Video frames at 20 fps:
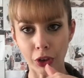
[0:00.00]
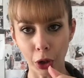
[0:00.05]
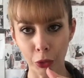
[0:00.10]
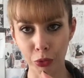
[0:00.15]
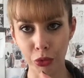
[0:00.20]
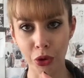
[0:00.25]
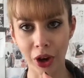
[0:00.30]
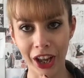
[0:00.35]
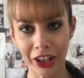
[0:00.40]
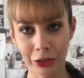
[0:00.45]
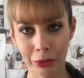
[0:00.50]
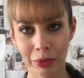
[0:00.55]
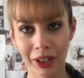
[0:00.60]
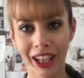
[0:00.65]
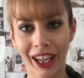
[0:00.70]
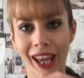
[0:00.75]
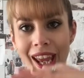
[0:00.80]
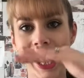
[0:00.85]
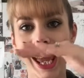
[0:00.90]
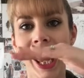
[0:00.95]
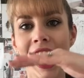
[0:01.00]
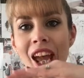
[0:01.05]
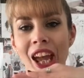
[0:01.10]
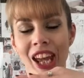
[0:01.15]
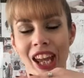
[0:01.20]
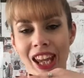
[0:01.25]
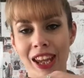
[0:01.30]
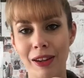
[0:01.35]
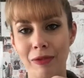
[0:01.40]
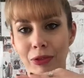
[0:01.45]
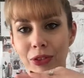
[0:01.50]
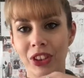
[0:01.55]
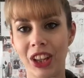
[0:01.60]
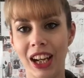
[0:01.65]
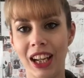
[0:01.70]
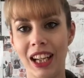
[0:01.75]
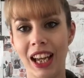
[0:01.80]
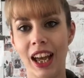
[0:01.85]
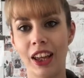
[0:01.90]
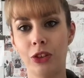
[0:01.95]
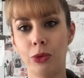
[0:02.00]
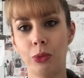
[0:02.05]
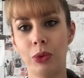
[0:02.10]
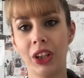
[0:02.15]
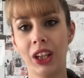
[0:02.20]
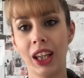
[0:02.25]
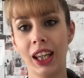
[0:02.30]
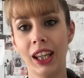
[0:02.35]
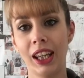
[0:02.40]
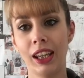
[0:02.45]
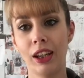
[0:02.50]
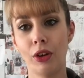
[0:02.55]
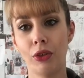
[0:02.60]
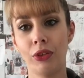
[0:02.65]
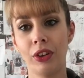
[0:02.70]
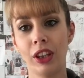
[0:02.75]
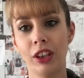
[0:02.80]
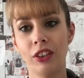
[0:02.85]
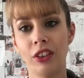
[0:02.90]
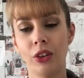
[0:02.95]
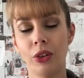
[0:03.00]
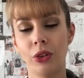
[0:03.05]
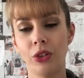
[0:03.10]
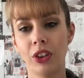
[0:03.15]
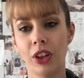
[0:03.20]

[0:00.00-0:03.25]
pour aspirer et vous allez aspirer et en fait euh,